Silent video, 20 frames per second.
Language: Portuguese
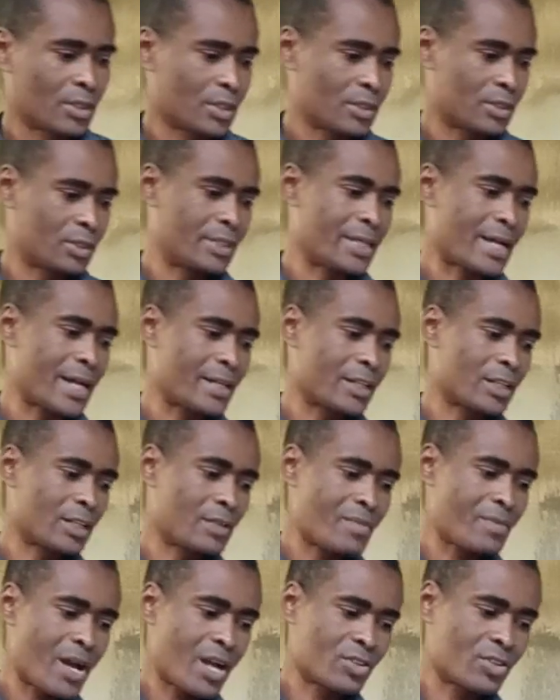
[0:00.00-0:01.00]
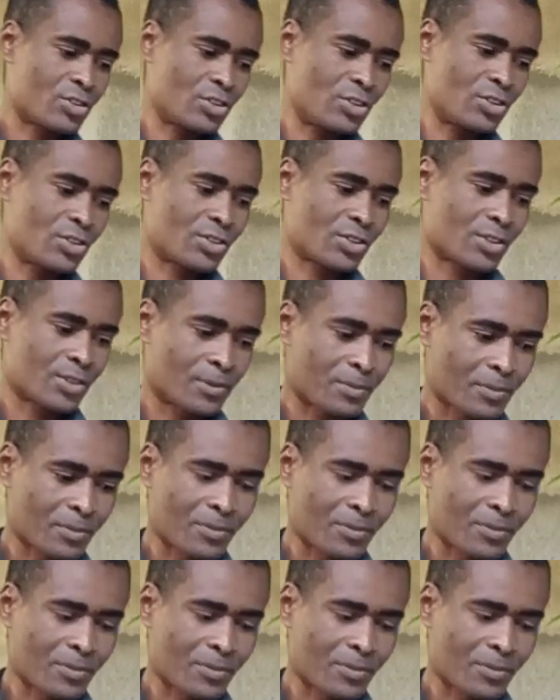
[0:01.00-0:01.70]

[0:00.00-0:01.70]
de Dayana Martins.